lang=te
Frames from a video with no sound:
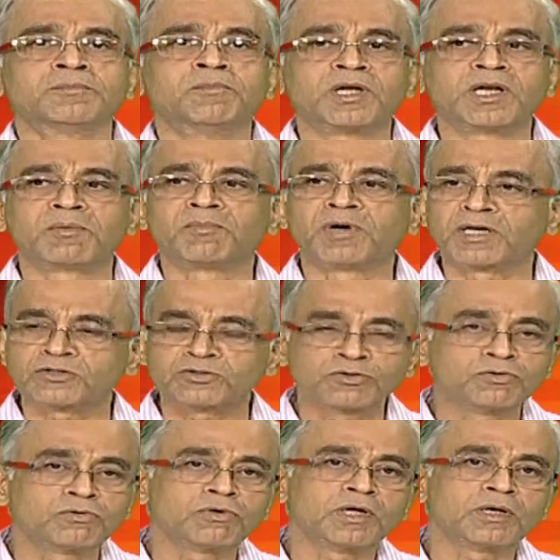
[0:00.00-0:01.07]
మన
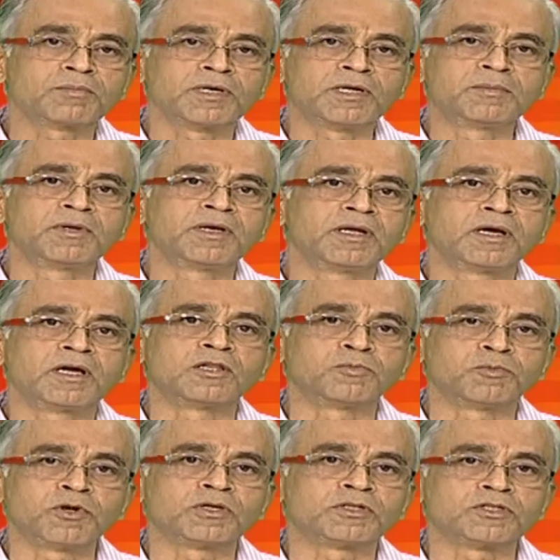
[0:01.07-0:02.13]
మనస్సును కూడా మెల్లిమెల్లిగా
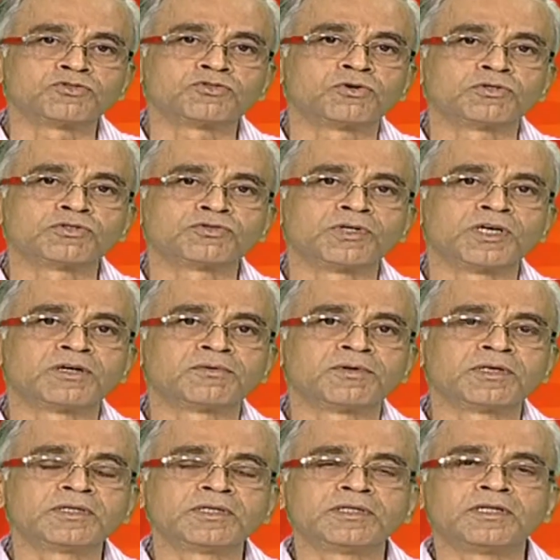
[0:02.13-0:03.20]
అదుపులోకి తెచ్చుకోవచ్చు
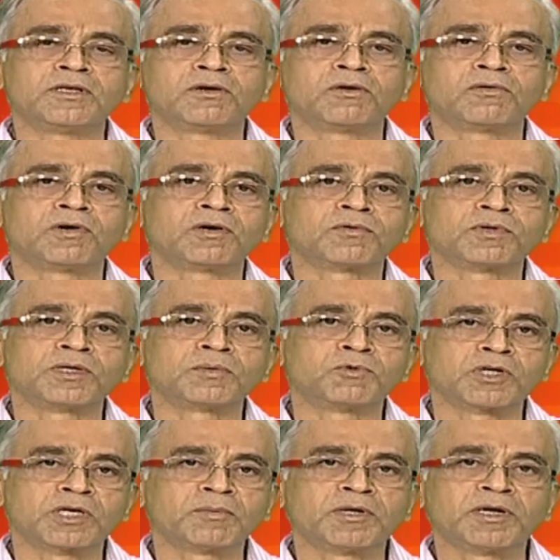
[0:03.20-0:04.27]
అనేటువంటిది దీనిలో ఉన్నటువంటి
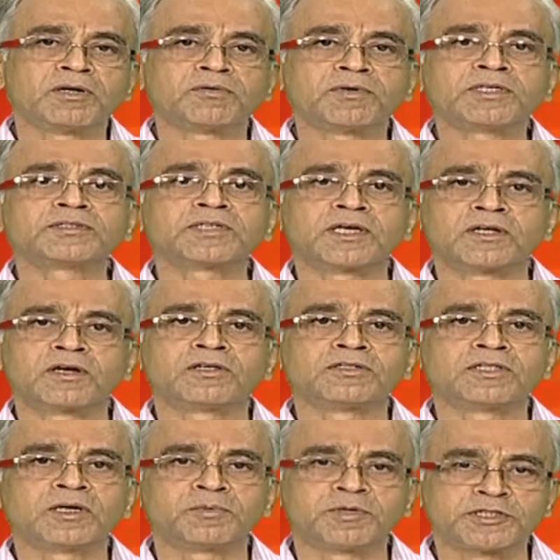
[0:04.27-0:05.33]
ముఖ్యమైనటువంటి
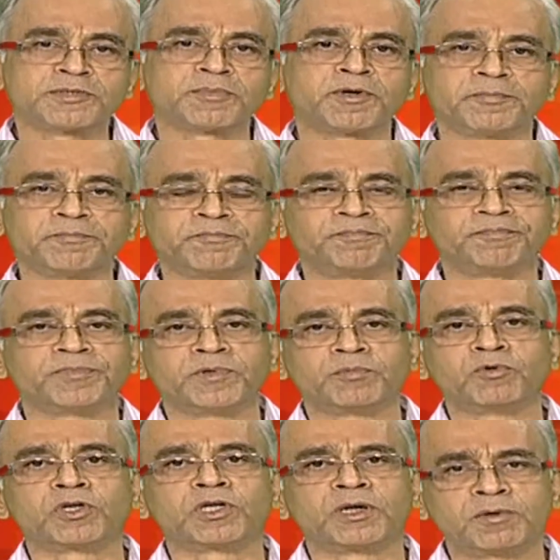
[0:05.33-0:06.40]
సైకలాజికల్ ప్రిన్సిపల్
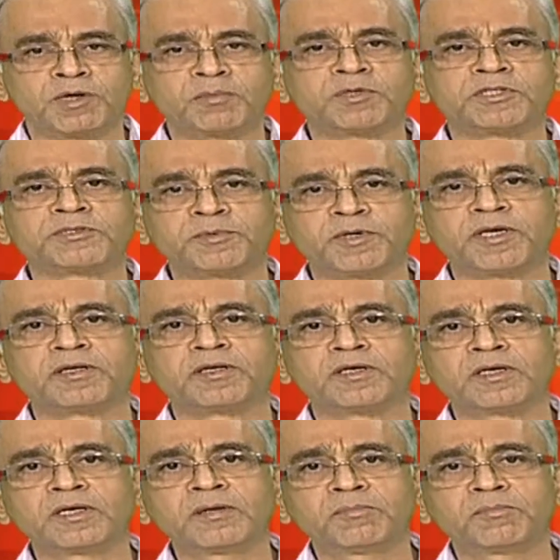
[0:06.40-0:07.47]
ముఖ్యమైన ప్రిన్సిపల్
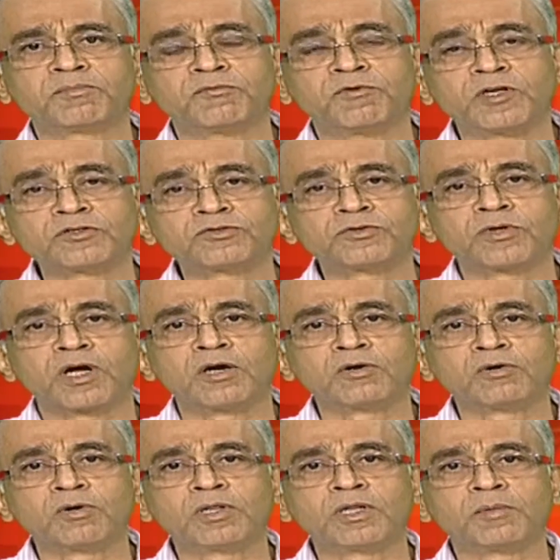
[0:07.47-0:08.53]
ఏంటంటే వన్స్ యూ
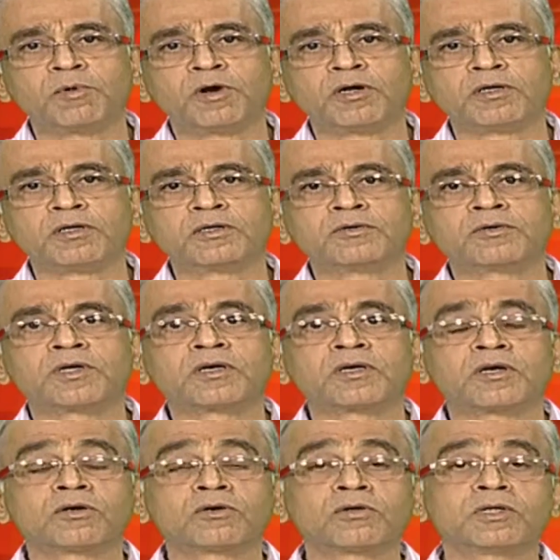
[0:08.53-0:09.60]
కంట్రోల్ ద బాడీ యూ కెన్
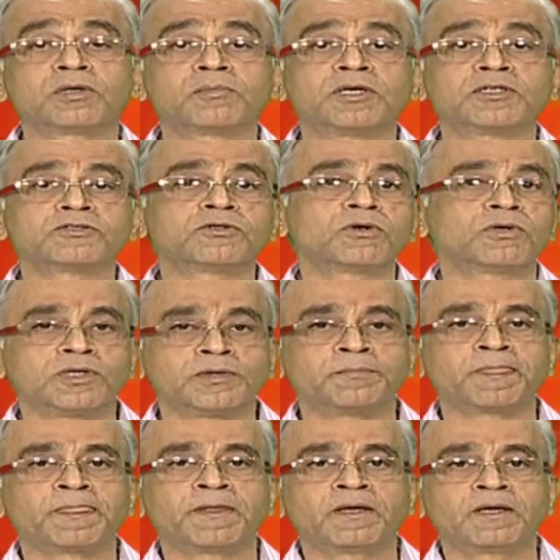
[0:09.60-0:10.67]
కంట్రోల్ ద మైండ్ స్లోలీ
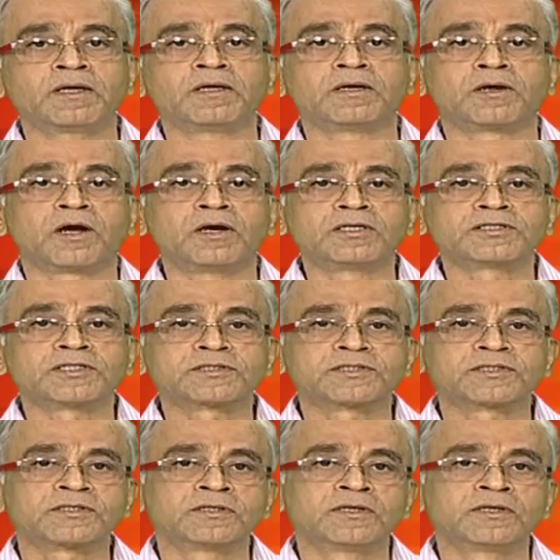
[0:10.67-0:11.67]
ఏ కాన్షియస్